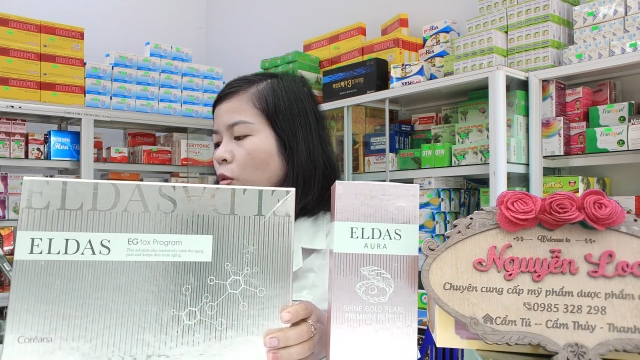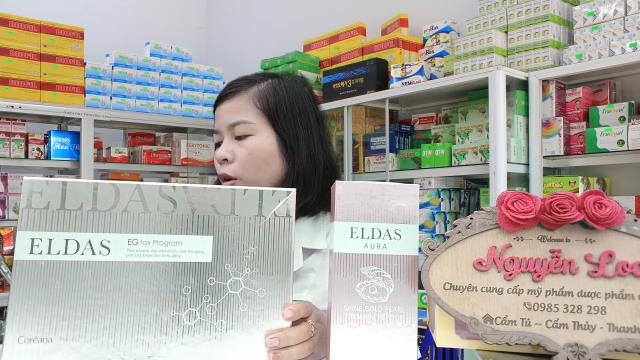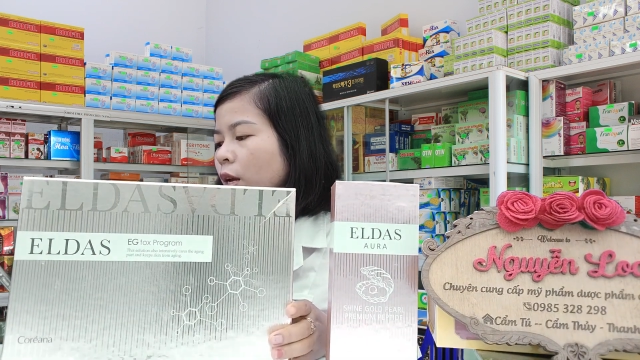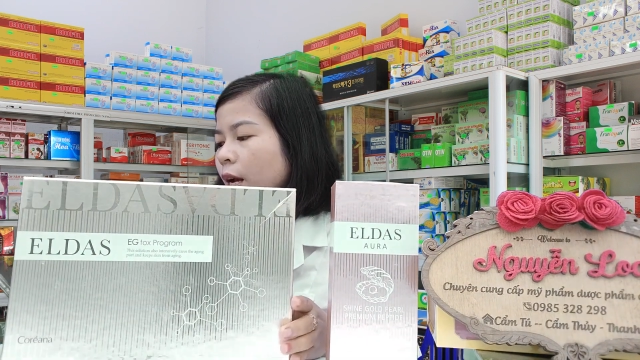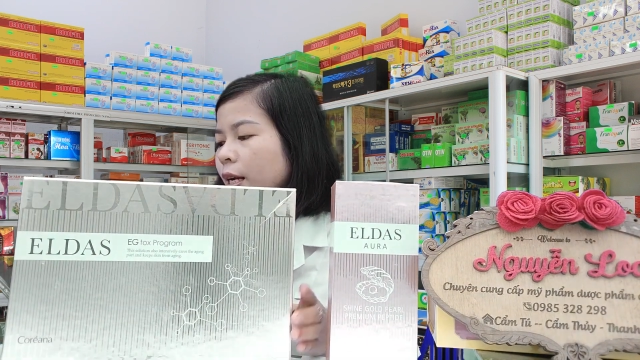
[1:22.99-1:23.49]

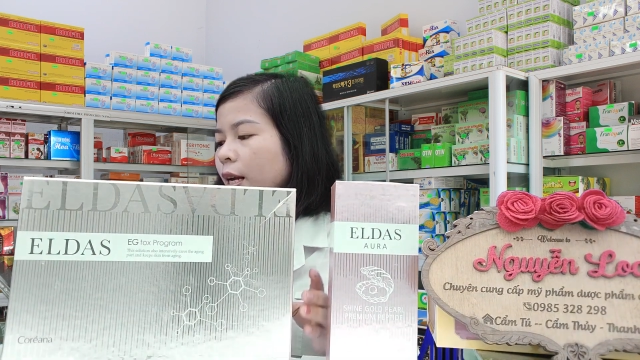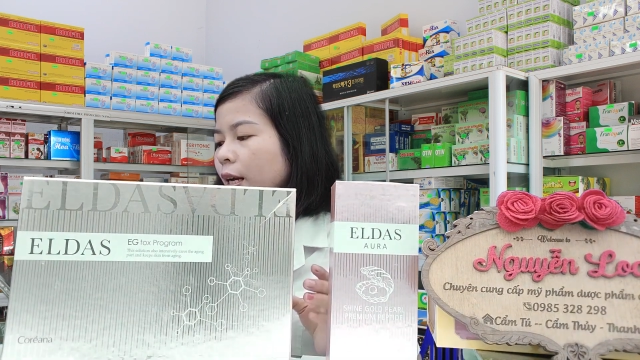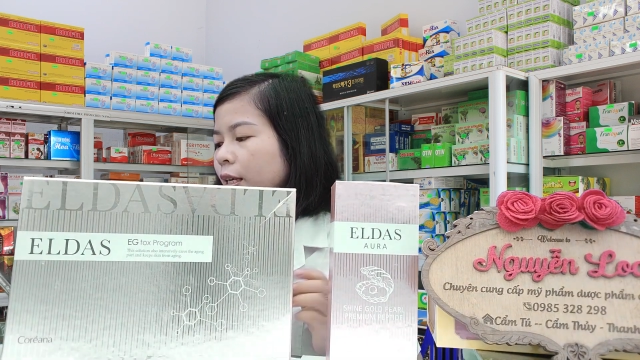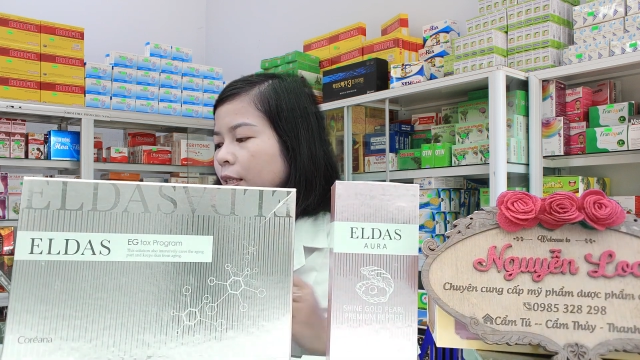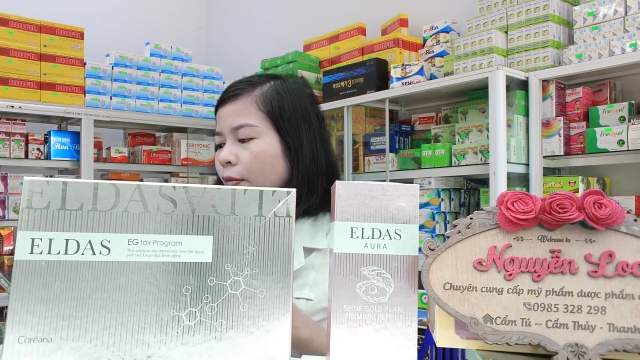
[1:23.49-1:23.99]
Đây là cái sản
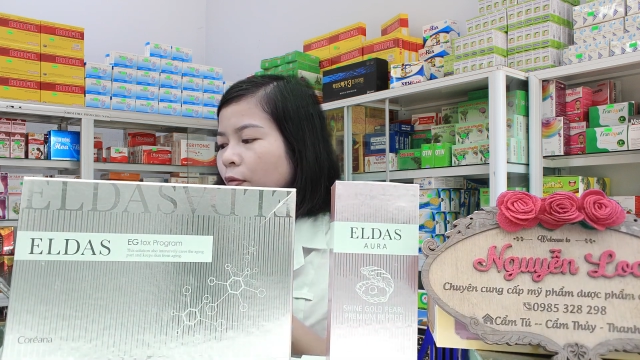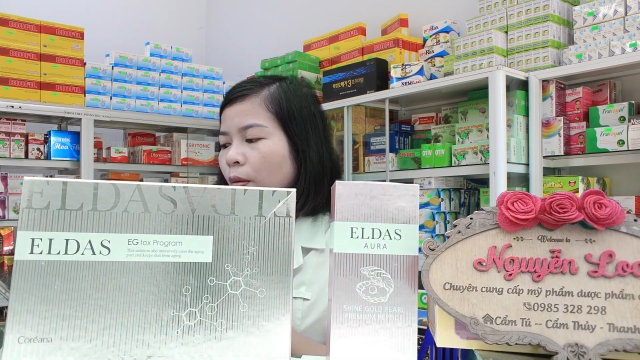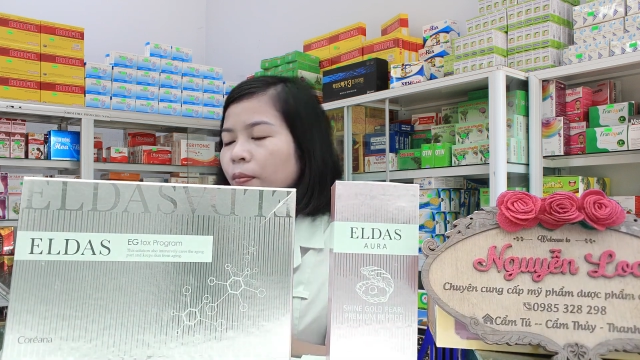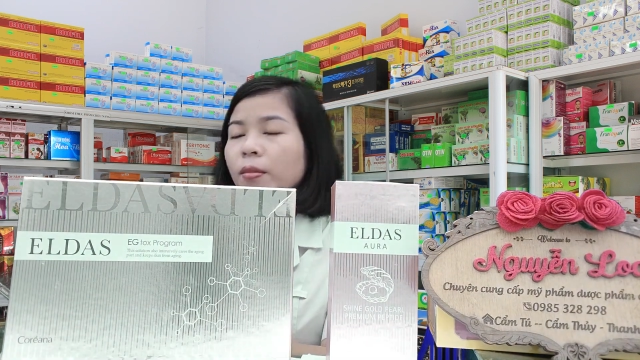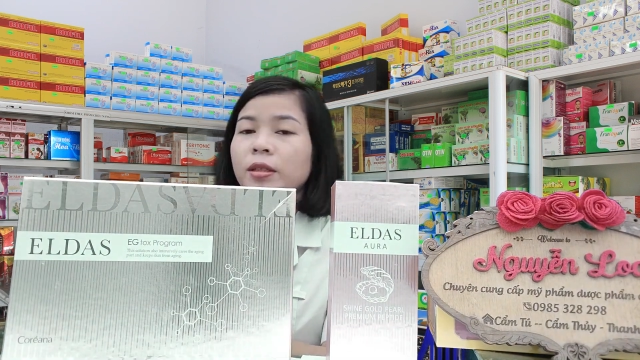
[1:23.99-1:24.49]
phẩm mà
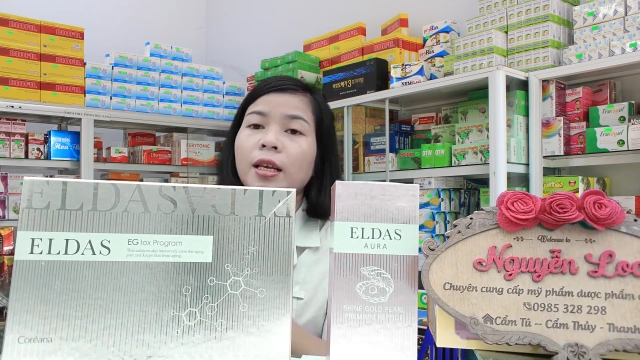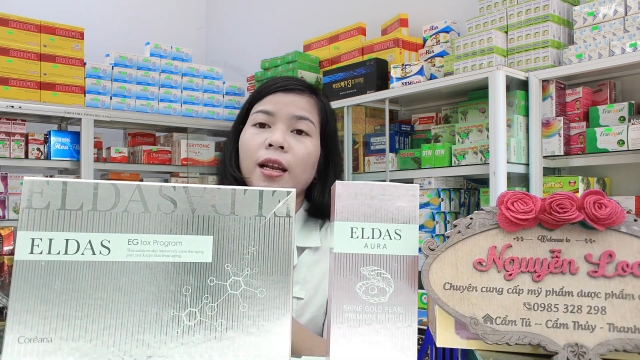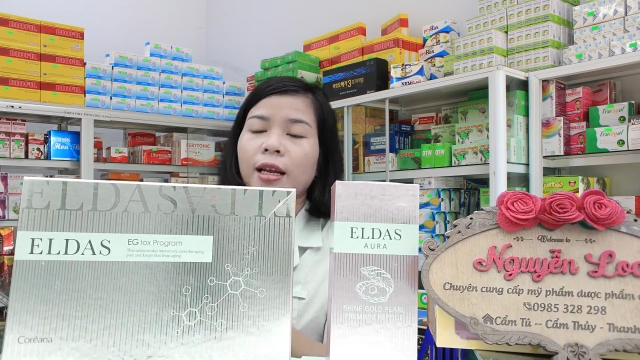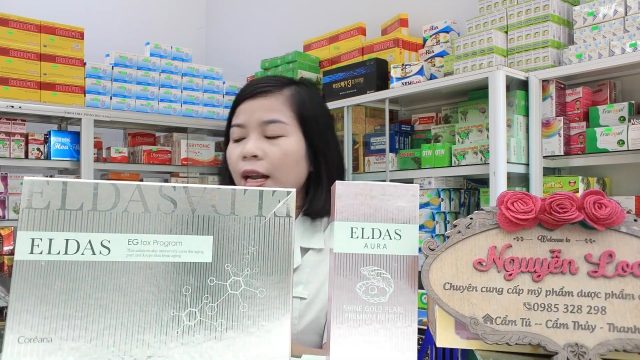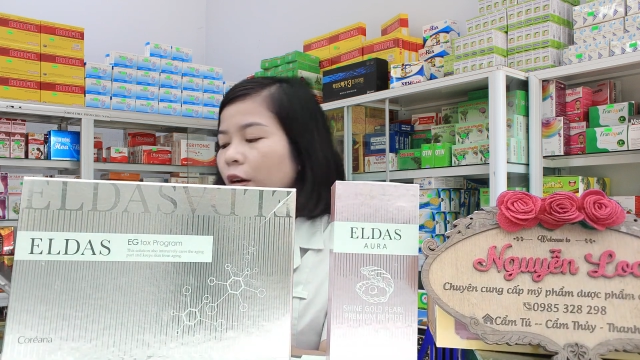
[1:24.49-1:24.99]
rất là đắt
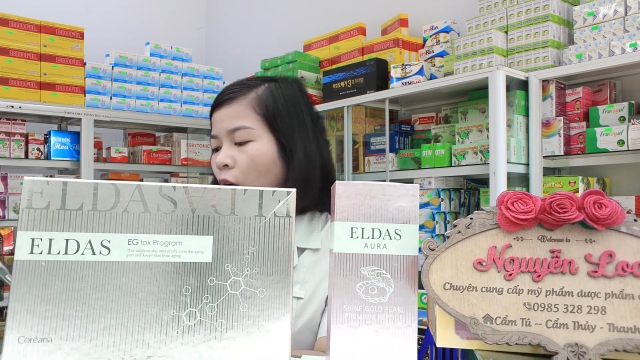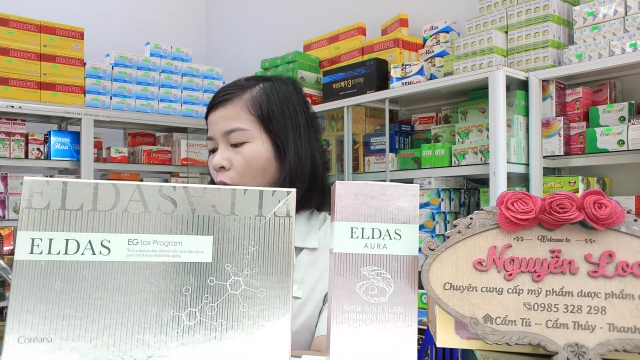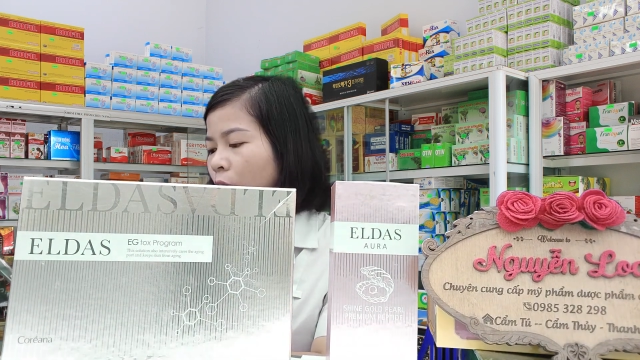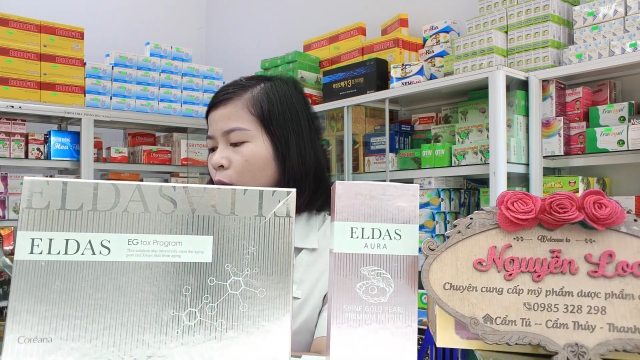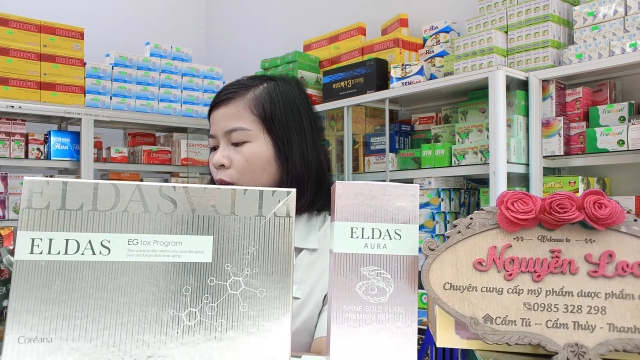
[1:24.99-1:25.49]
đỏ đó mọi người.